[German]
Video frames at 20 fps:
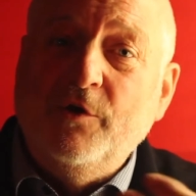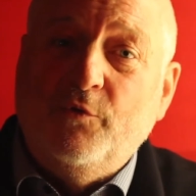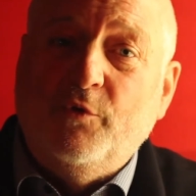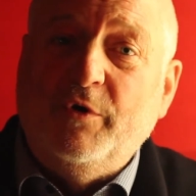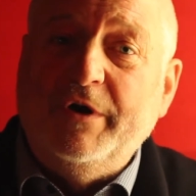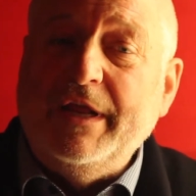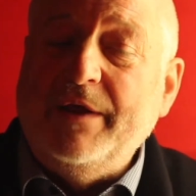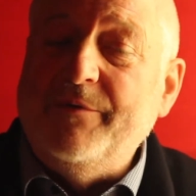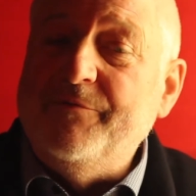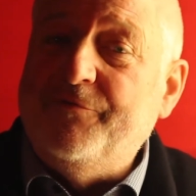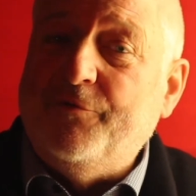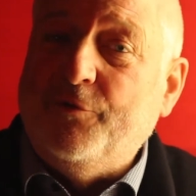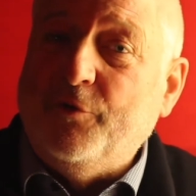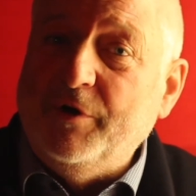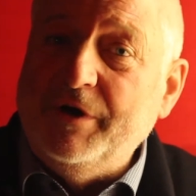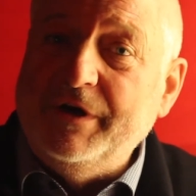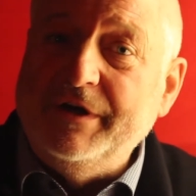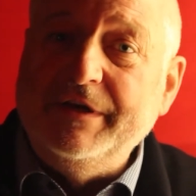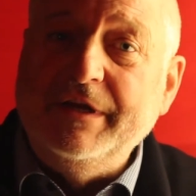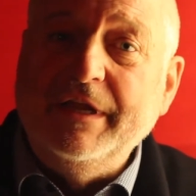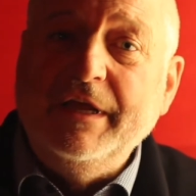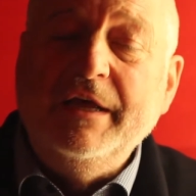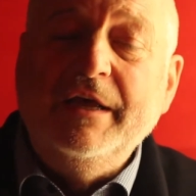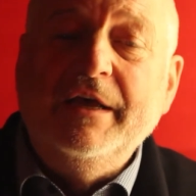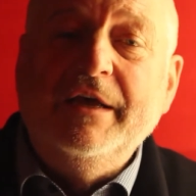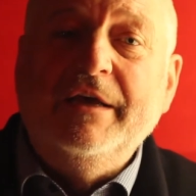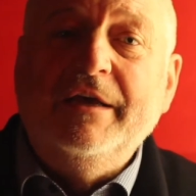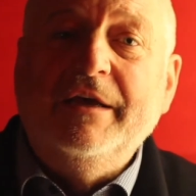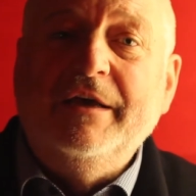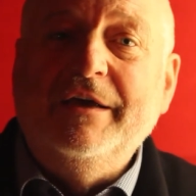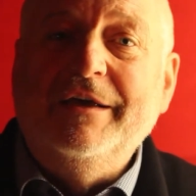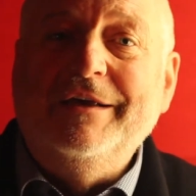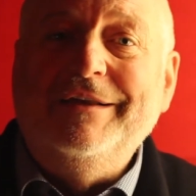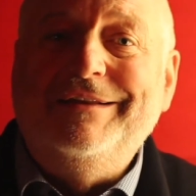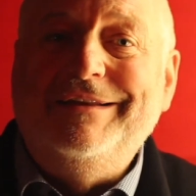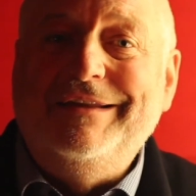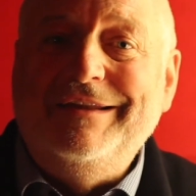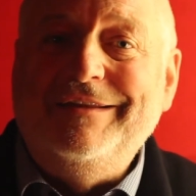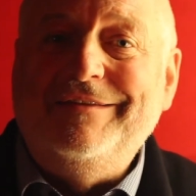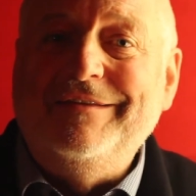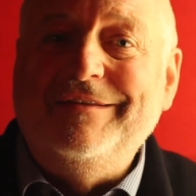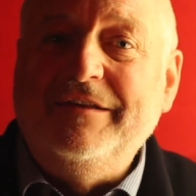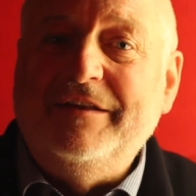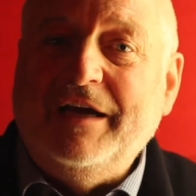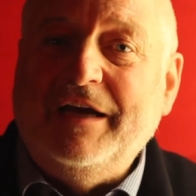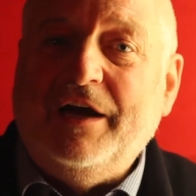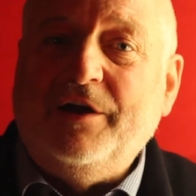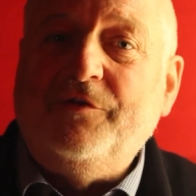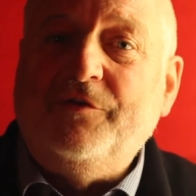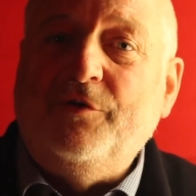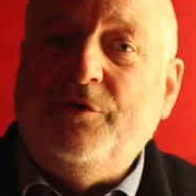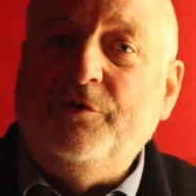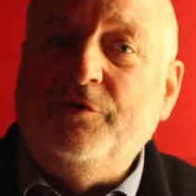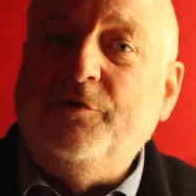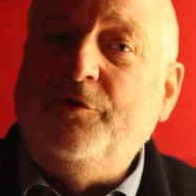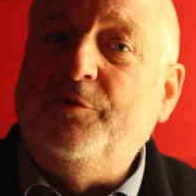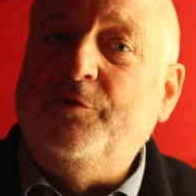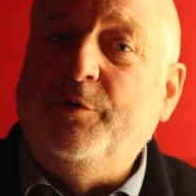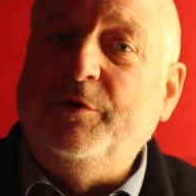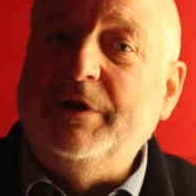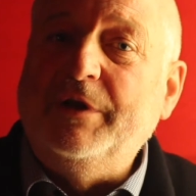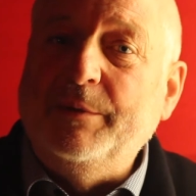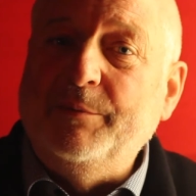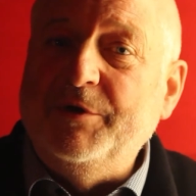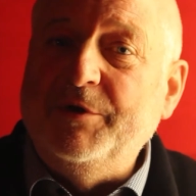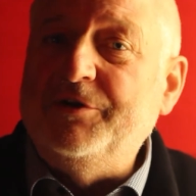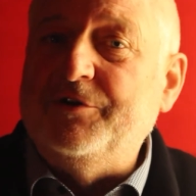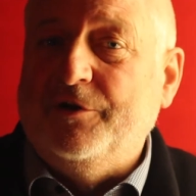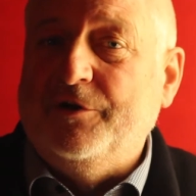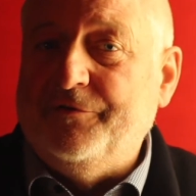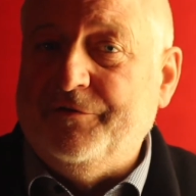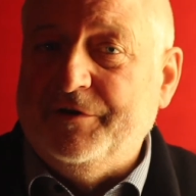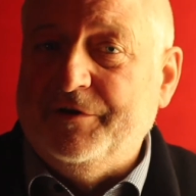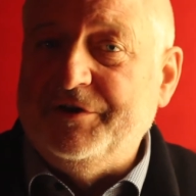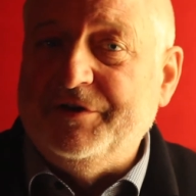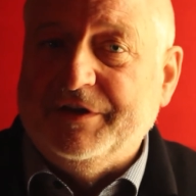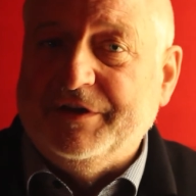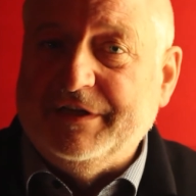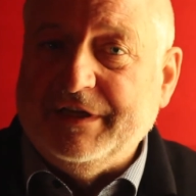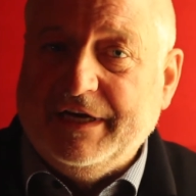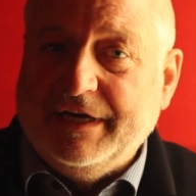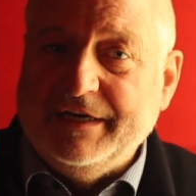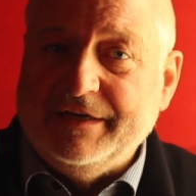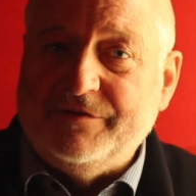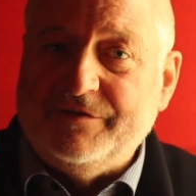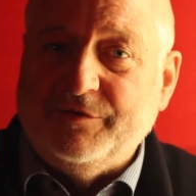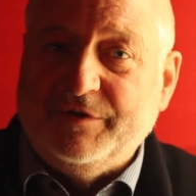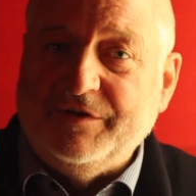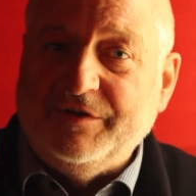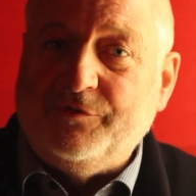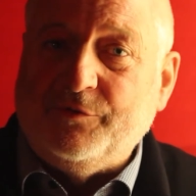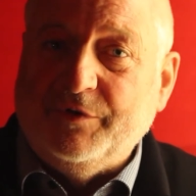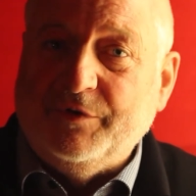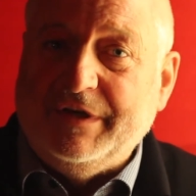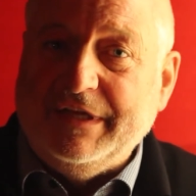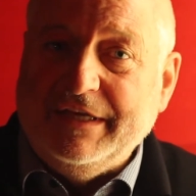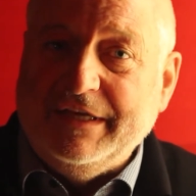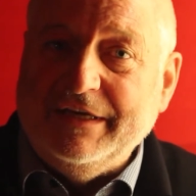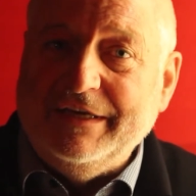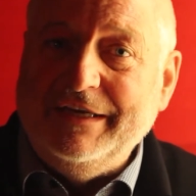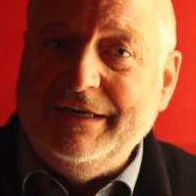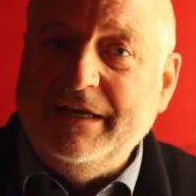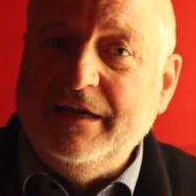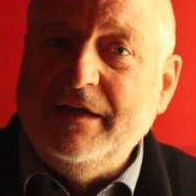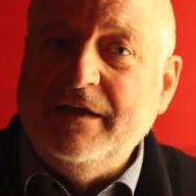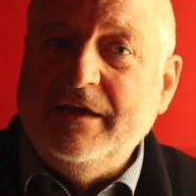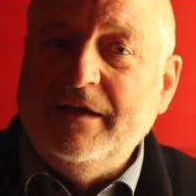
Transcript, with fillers: wurde empfohlen, äh, diesen Tagesordnungspunkt im nicht öffentlichen Teil zu diskutieren.